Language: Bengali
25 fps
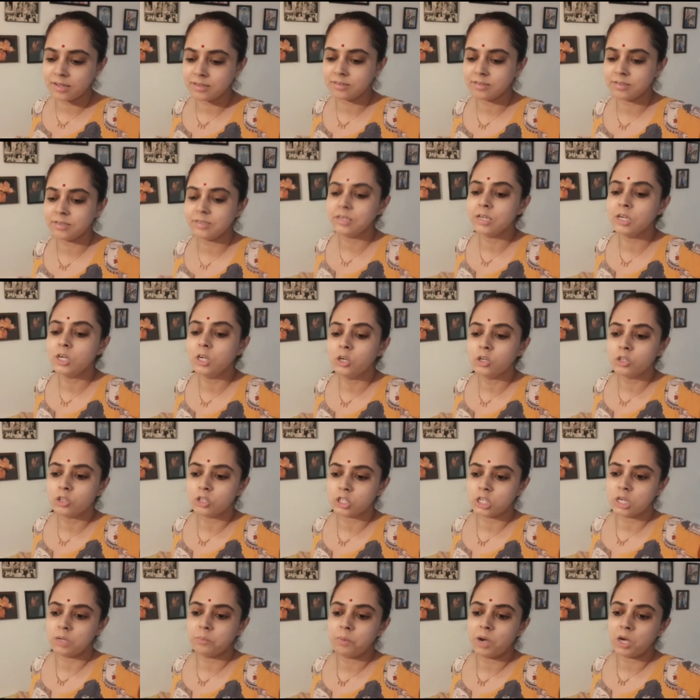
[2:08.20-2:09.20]
আছে
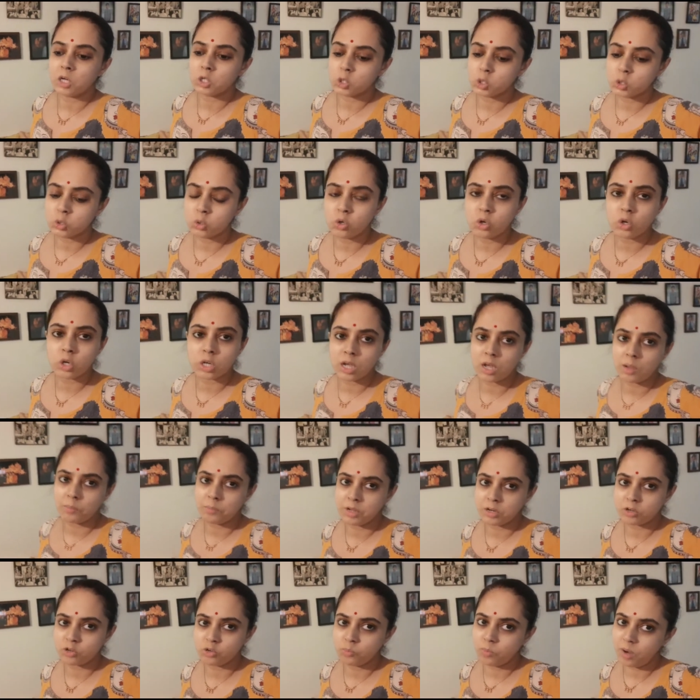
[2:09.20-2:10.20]
সেই বাসনগুলোকে
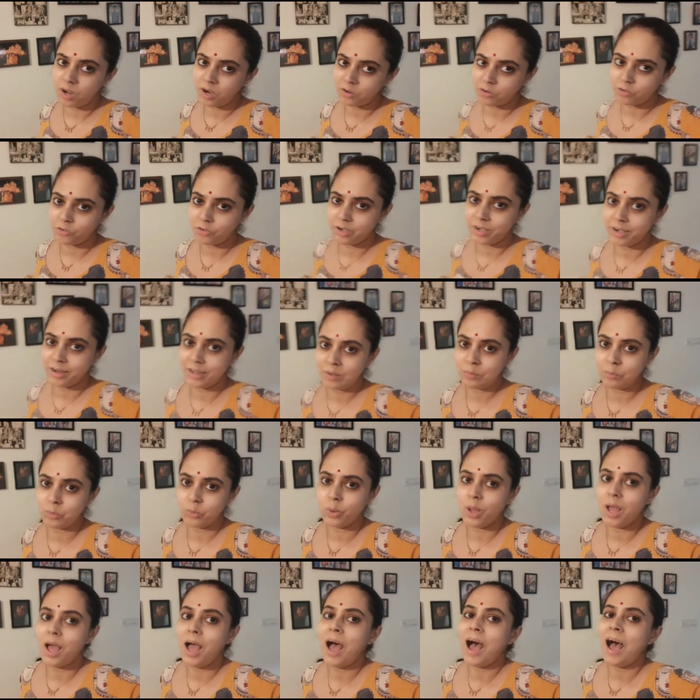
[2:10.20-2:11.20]
আমি একটু বার করে রাখবো
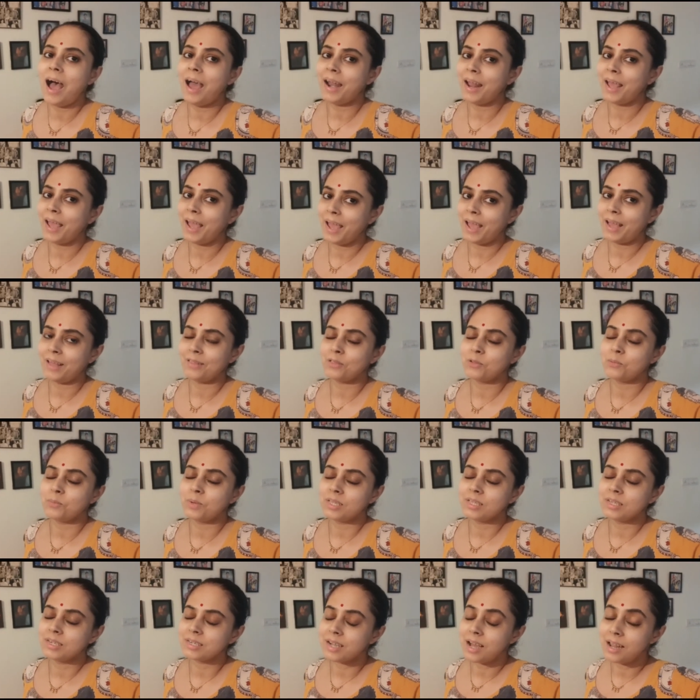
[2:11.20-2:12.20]
আর হ্যাঁ
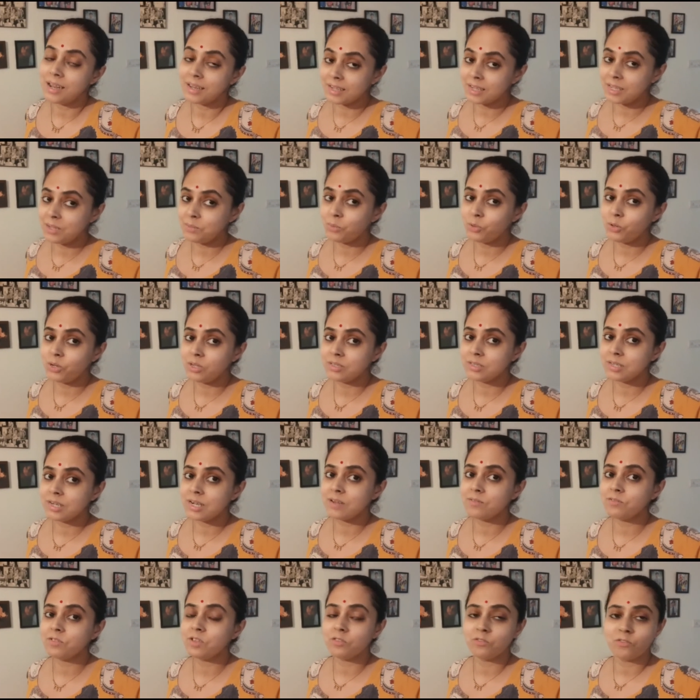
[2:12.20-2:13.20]
তোমাদের কালকেই
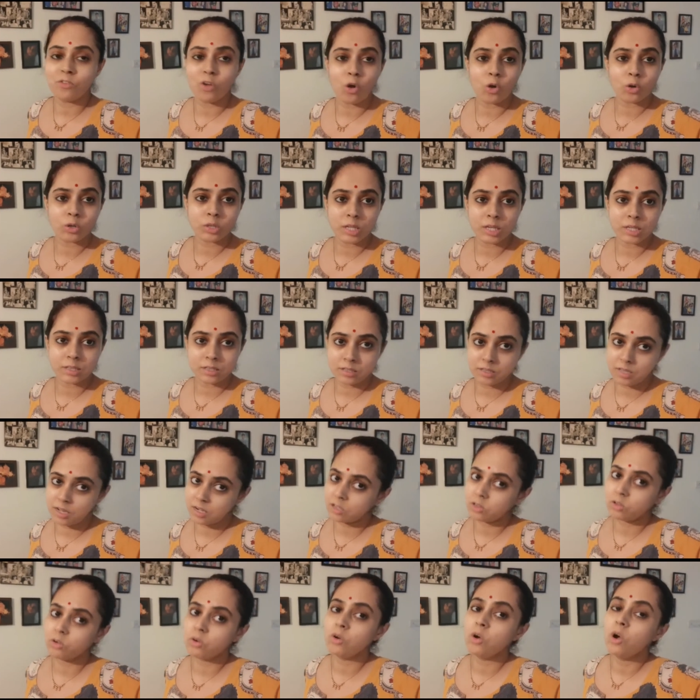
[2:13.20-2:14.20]
বলেছিলাম যে ব্লগ দেখতে
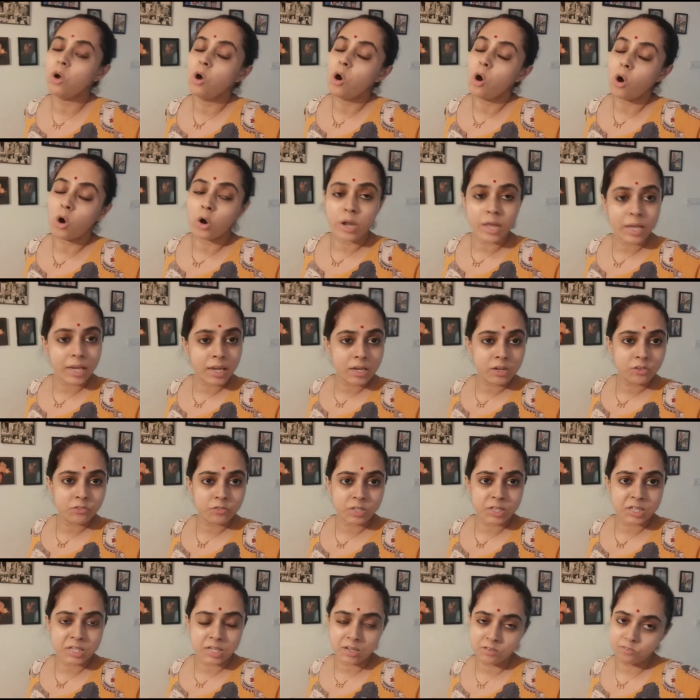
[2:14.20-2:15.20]
থাকো অনেক
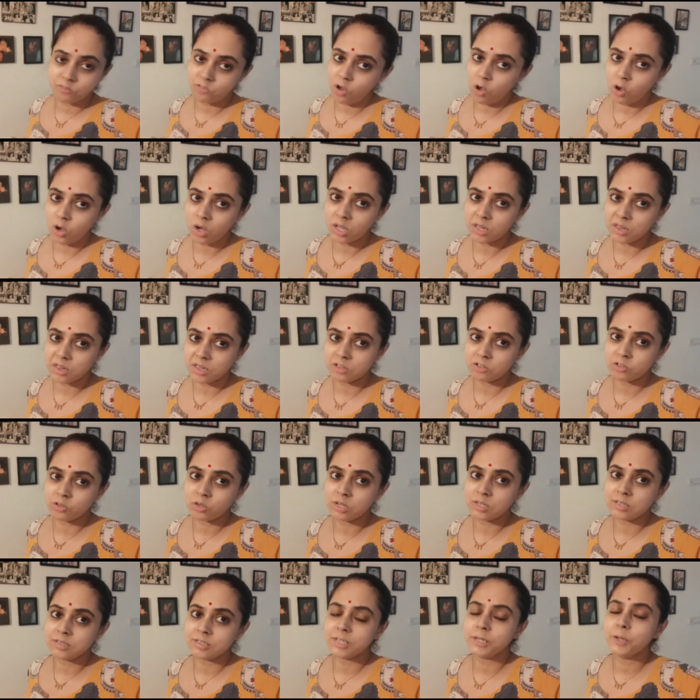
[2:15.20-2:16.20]
ইন্টারেস্টিং ব্লগ আসতে
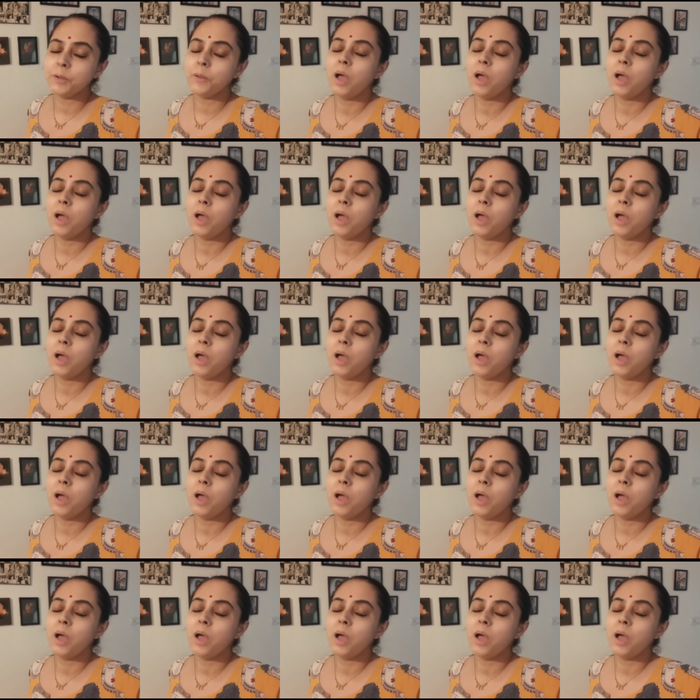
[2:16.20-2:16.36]
চলেছে